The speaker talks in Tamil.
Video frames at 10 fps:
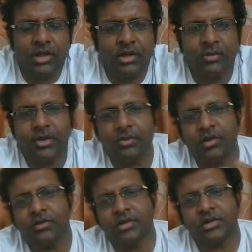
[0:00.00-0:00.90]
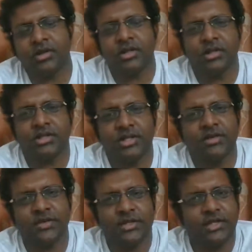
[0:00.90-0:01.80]
ரெண்டு பேருமே வந்துட்டு சின்ன
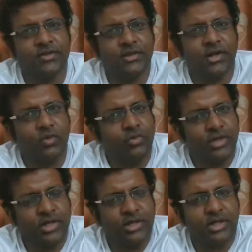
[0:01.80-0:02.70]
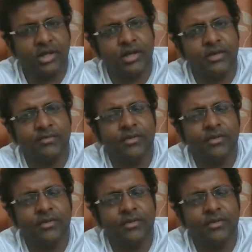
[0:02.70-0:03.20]
வயசுலேருந்து வந்து லவ் பண்ணிகிட்டு இருக்காங்க